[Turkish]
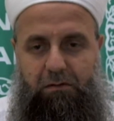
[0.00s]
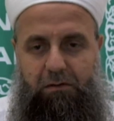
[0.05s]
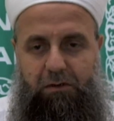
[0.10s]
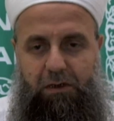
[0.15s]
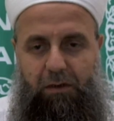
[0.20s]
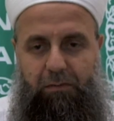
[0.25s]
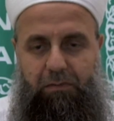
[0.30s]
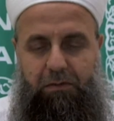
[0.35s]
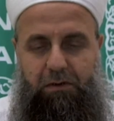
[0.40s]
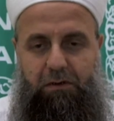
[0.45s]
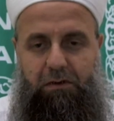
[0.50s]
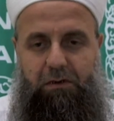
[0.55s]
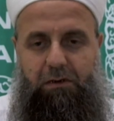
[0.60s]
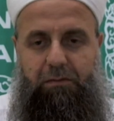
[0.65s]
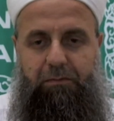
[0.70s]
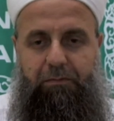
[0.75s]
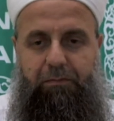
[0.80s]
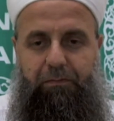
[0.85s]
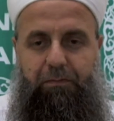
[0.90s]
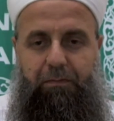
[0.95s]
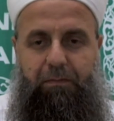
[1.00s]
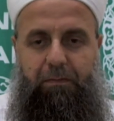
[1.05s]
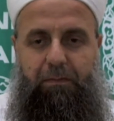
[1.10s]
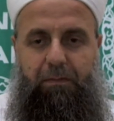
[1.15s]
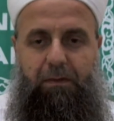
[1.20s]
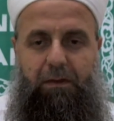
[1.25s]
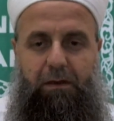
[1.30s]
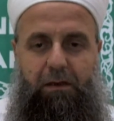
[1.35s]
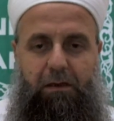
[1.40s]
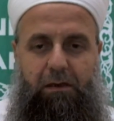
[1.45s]
kitaptır ki
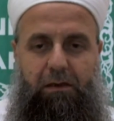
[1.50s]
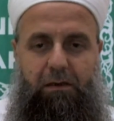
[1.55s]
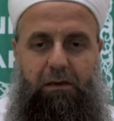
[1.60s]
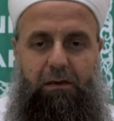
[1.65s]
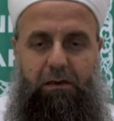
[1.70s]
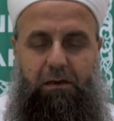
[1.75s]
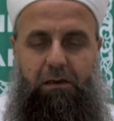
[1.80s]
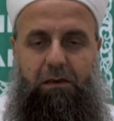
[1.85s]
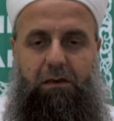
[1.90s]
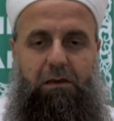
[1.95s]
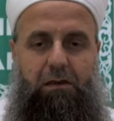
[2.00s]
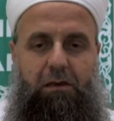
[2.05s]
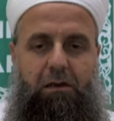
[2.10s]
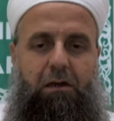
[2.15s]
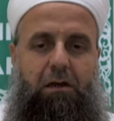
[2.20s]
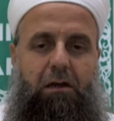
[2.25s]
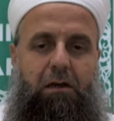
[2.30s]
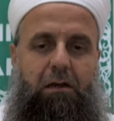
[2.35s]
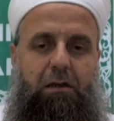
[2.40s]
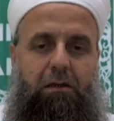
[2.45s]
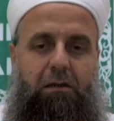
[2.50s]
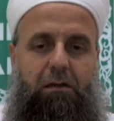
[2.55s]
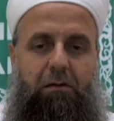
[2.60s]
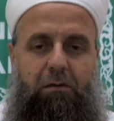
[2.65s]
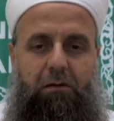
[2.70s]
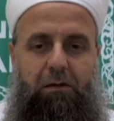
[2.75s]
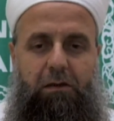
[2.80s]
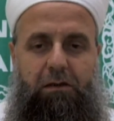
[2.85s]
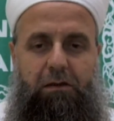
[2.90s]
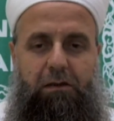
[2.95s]
indiği ay
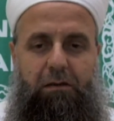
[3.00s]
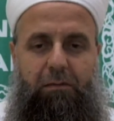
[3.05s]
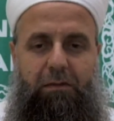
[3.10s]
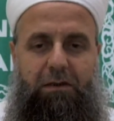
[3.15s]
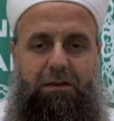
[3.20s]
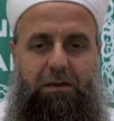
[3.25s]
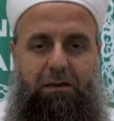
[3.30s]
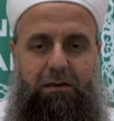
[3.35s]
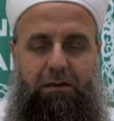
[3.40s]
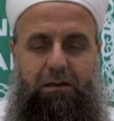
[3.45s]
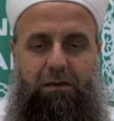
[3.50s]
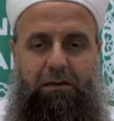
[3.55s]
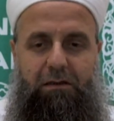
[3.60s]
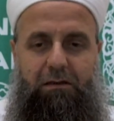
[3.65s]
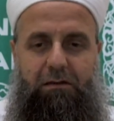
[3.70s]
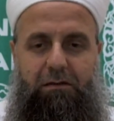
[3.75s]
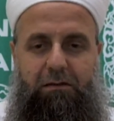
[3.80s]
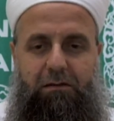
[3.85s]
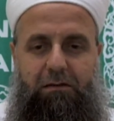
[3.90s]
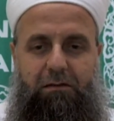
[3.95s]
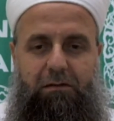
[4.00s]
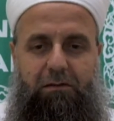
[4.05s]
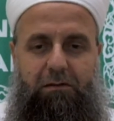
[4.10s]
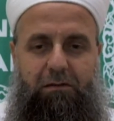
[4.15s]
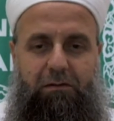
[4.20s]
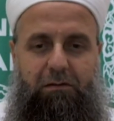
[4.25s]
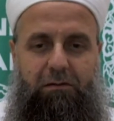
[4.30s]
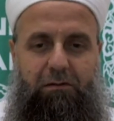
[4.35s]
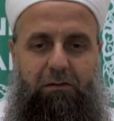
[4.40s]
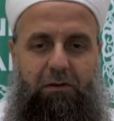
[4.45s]
olan Ramazan da
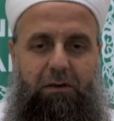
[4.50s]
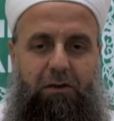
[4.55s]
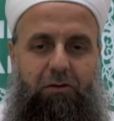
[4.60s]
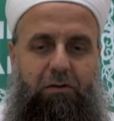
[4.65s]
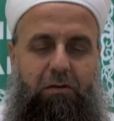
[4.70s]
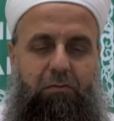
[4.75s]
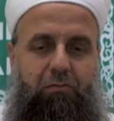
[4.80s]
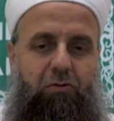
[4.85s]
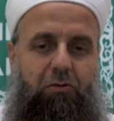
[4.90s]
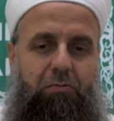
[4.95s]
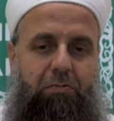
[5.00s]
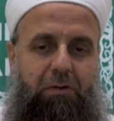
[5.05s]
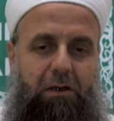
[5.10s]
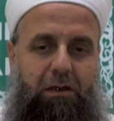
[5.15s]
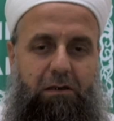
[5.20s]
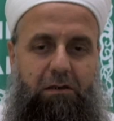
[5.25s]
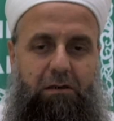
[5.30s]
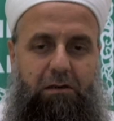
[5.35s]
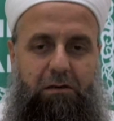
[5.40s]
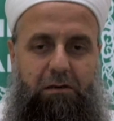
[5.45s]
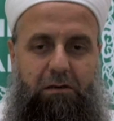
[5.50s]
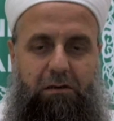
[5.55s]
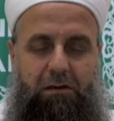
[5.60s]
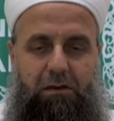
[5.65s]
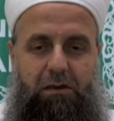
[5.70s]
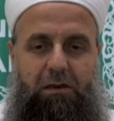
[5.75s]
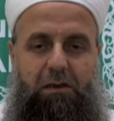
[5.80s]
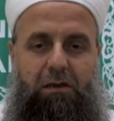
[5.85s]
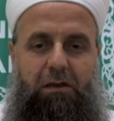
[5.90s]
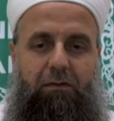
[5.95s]
ona göre büyük bir aydır.
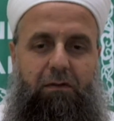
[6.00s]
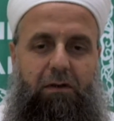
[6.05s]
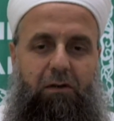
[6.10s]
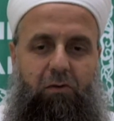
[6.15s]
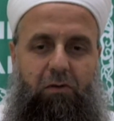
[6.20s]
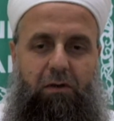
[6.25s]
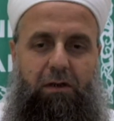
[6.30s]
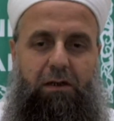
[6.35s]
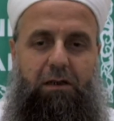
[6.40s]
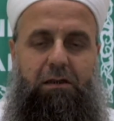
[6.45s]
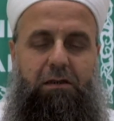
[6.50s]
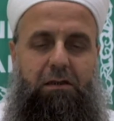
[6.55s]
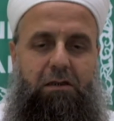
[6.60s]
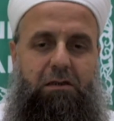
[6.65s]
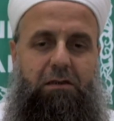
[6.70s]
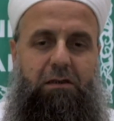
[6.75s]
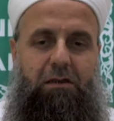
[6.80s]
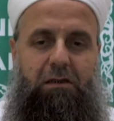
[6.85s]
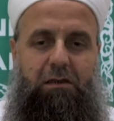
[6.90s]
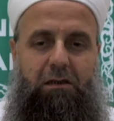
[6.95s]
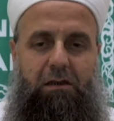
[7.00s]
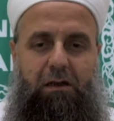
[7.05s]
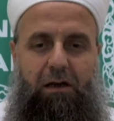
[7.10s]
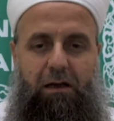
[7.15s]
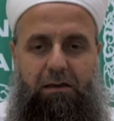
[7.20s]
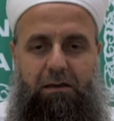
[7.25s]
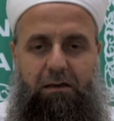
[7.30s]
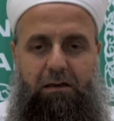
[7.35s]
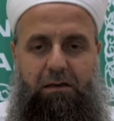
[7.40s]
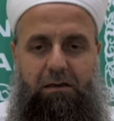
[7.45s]
Ve o ayın içindeki
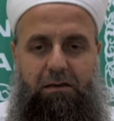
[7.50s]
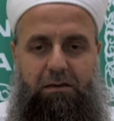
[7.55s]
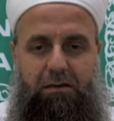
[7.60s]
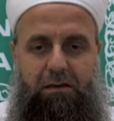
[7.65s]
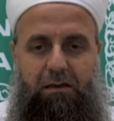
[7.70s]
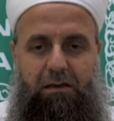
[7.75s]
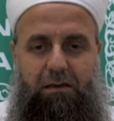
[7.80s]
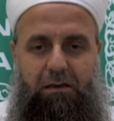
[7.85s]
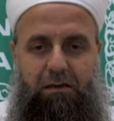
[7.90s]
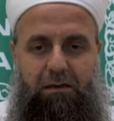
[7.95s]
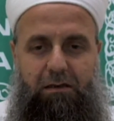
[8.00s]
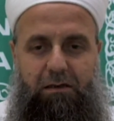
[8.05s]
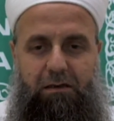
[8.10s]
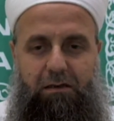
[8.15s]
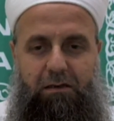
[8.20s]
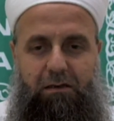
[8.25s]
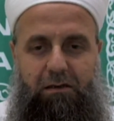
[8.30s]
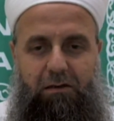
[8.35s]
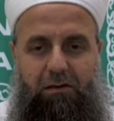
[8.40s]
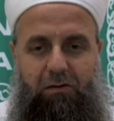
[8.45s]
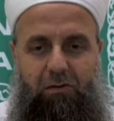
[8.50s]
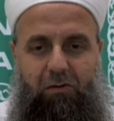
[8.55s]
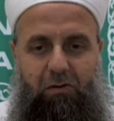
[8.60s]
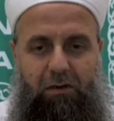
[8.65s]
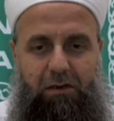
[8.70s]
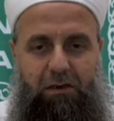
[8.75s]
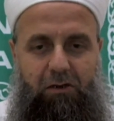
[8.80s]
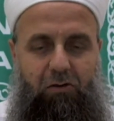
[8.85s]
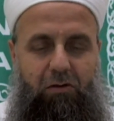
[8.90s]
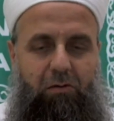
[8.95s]
Kadir Gecesi de o
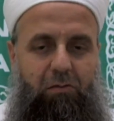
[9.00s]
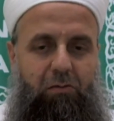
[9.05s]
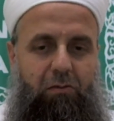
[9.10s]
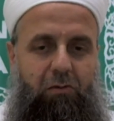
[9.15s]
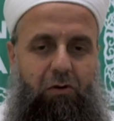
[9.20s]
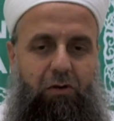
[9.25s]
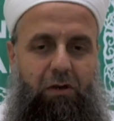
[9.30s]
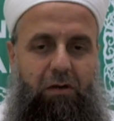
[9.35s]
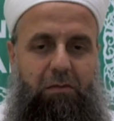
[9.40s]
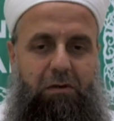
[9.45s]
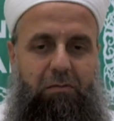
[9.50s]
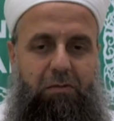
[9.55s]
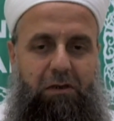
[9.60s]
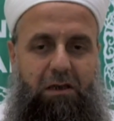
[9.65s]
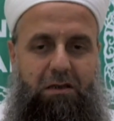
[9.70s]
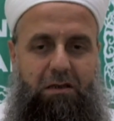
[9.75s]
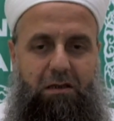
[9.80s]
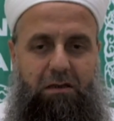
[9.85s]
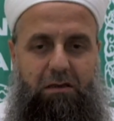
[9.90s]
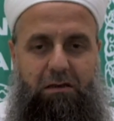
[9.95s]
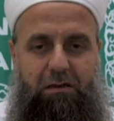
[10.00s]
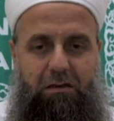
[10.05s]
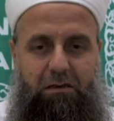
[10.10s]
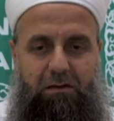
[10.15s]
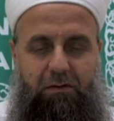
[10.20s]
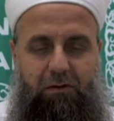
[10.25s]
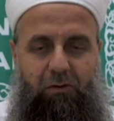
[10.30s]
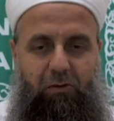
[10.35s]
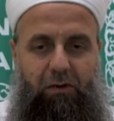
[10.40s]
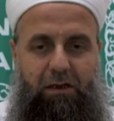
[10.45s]
kadar önemli bir gecedir.
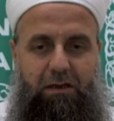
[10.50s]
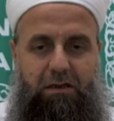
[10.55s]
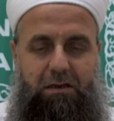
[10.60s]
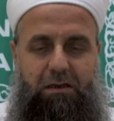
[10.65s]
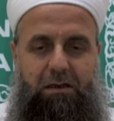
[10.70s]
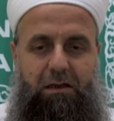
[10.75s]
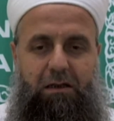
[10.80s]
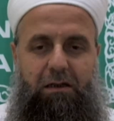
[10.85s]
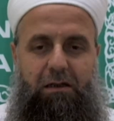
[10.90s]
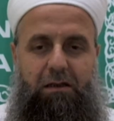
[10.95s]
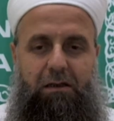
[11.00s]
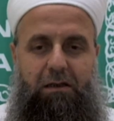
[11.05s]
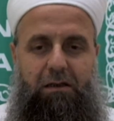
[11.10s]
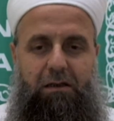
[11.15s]
Dolayısıyla